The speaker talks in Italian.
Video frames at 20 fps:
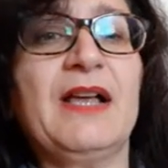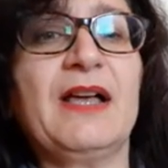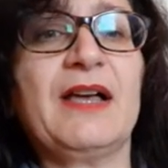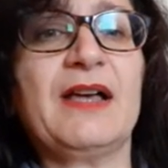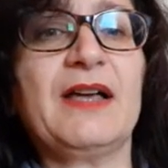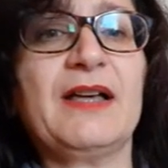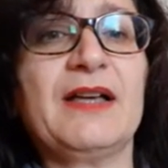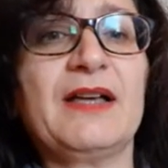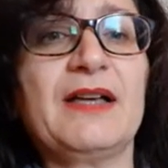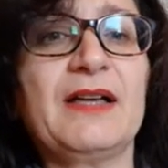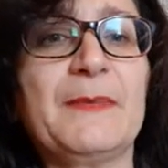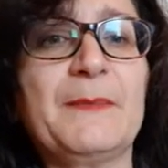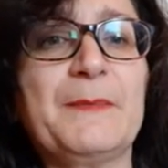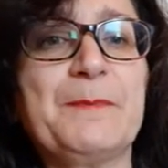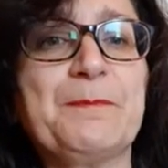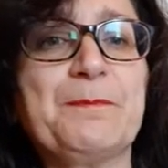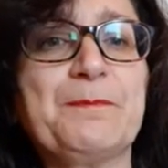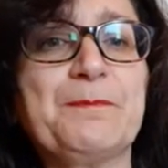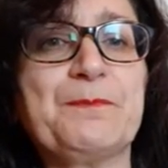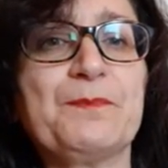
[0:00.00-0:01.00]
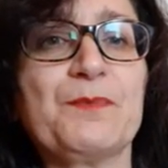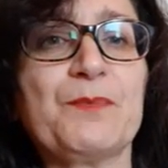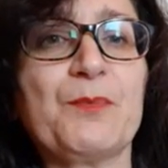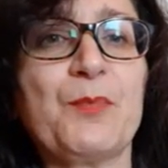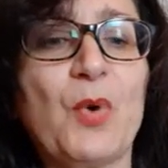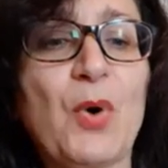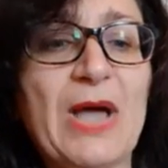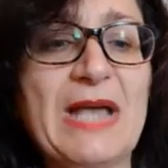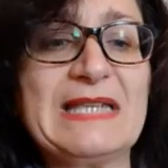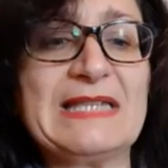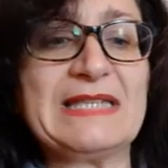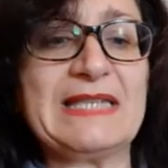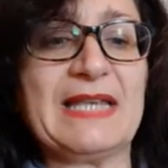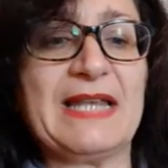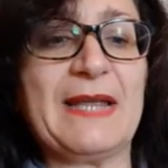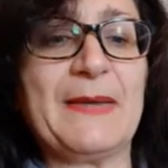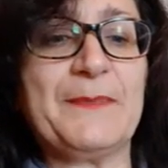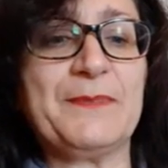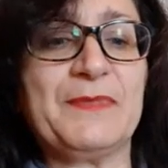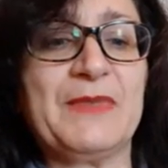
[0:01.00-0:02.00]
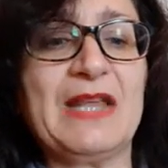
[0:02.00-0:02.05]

Um, può essere